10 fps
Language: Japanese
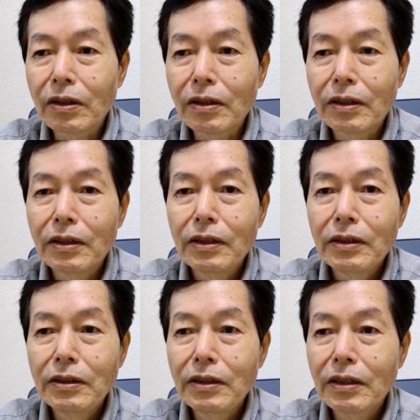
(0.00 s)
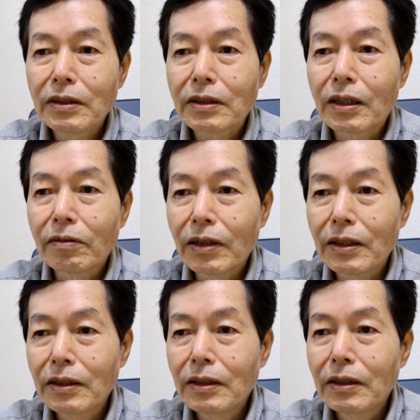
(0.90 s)
当で、秀近
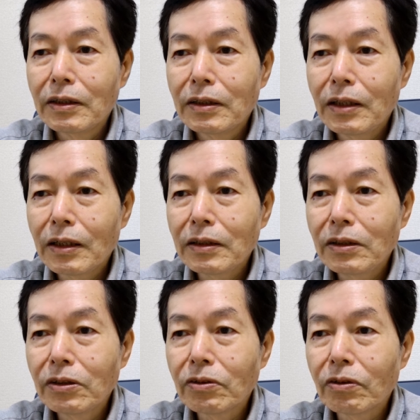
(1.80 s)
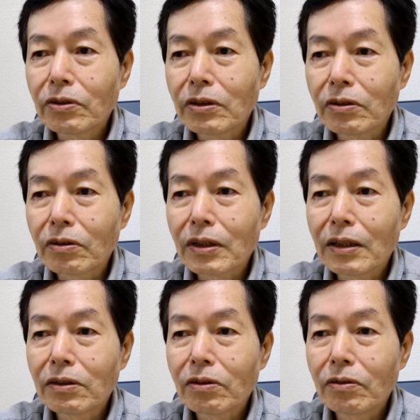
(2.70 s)
は第1号市の
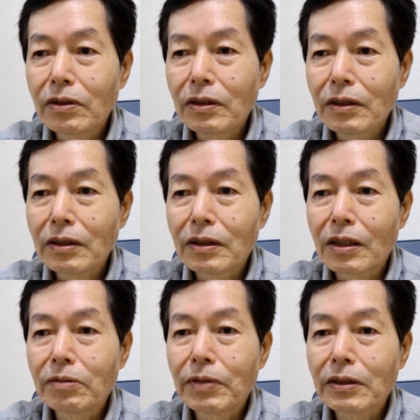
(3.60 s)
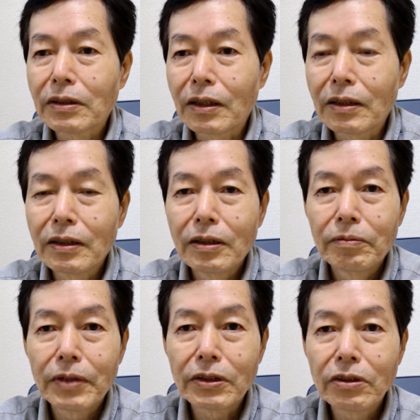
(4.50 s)
担当になりました。
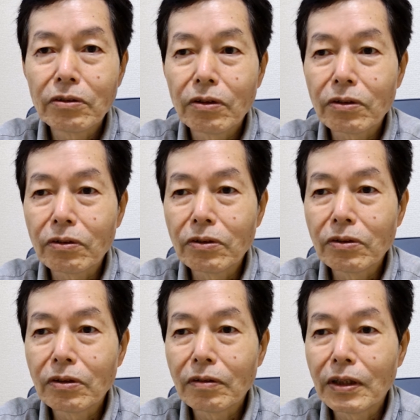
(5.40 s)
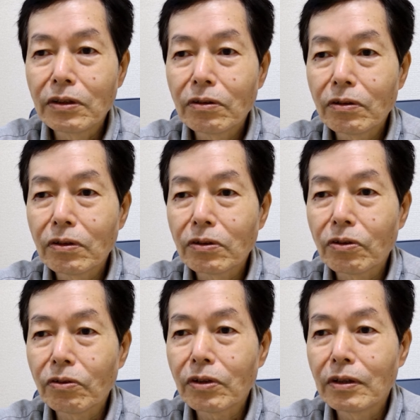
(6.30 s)
まあ、次号というのは日本の
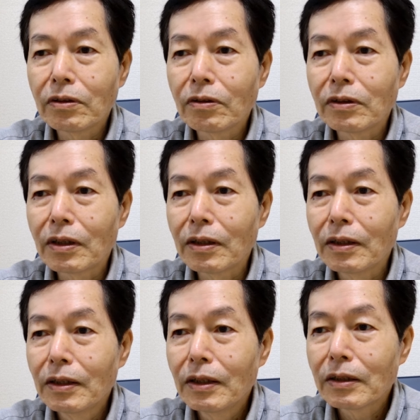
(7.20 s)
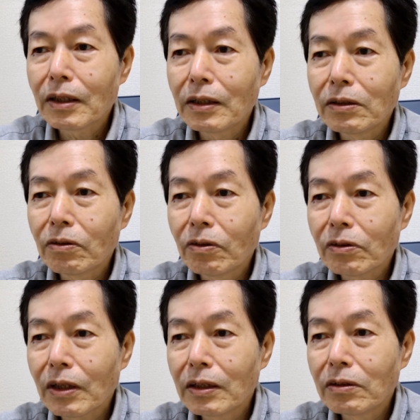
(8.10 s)
頂点において、対
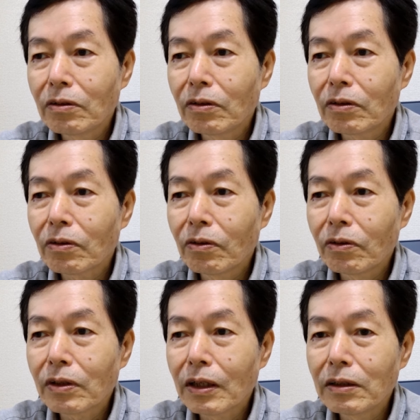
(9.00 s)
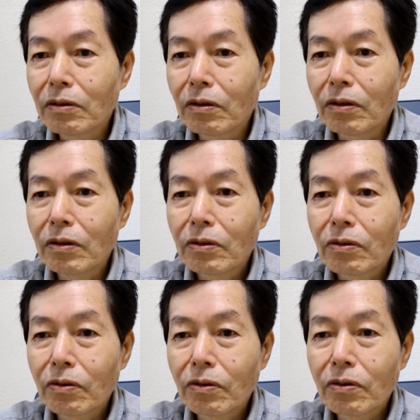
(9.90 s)
抗対号、皇太号、
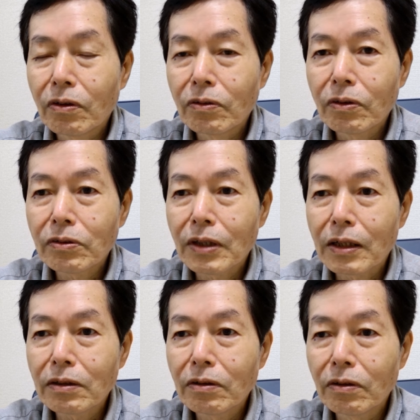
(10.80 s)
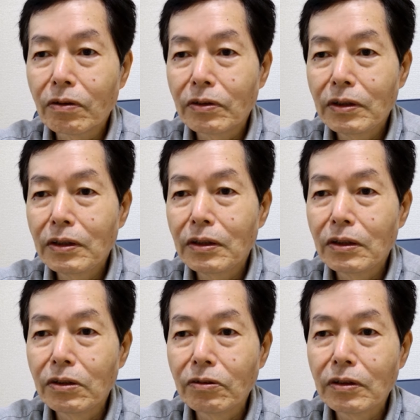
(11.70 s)
皇后の3号
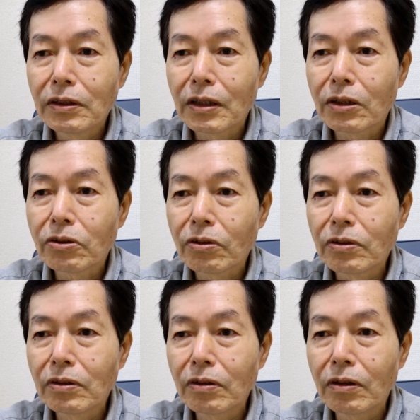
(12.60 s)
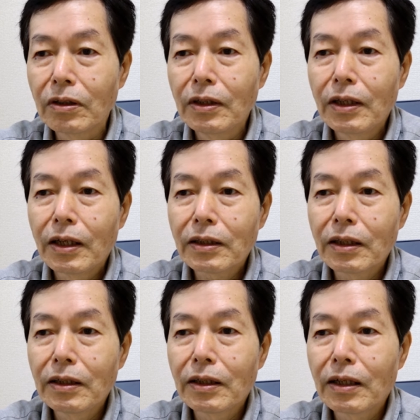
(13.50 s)
に準じた処遇を
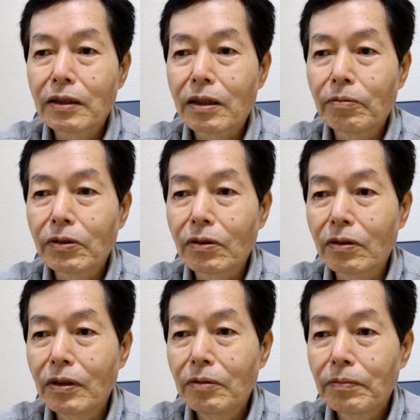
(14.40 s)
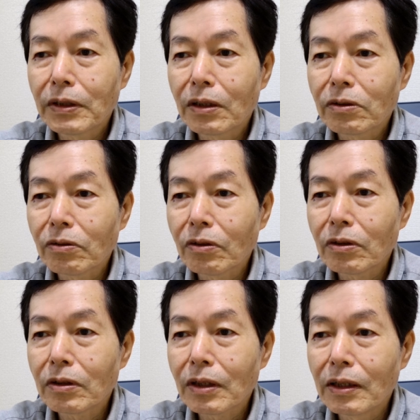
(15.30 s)
与えられたもの、またそ
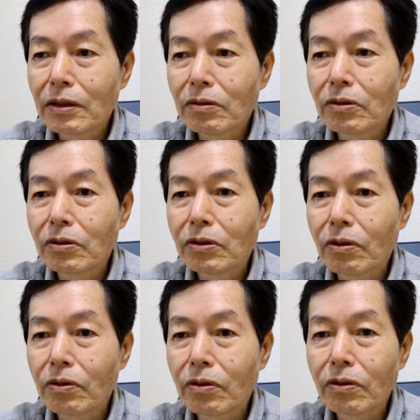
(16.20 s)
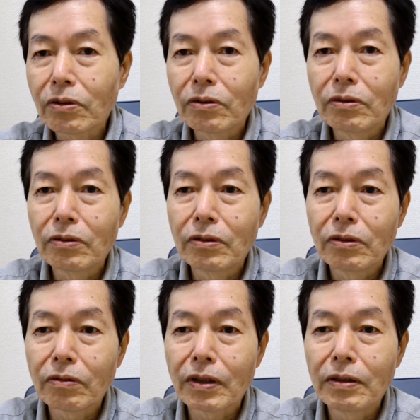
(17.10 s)
の待遇称号という
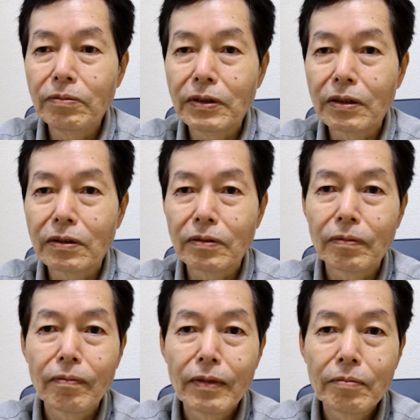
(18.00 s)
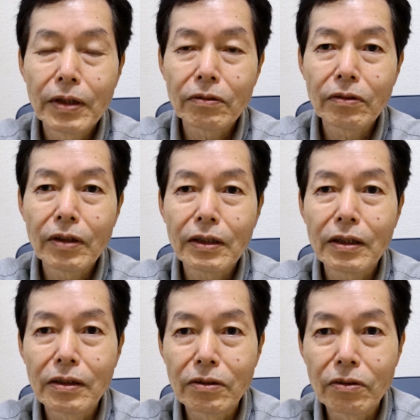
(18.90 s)
ような意味です。まあ、このあ
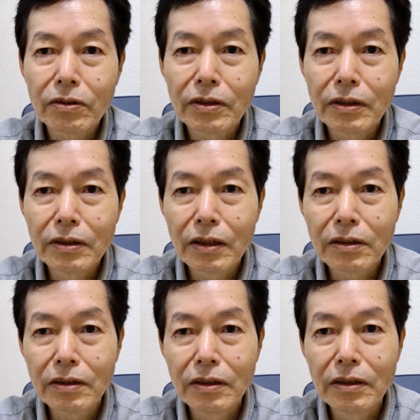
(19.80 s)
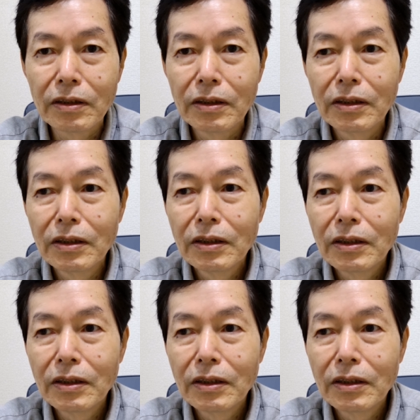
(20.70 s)
たりの歴史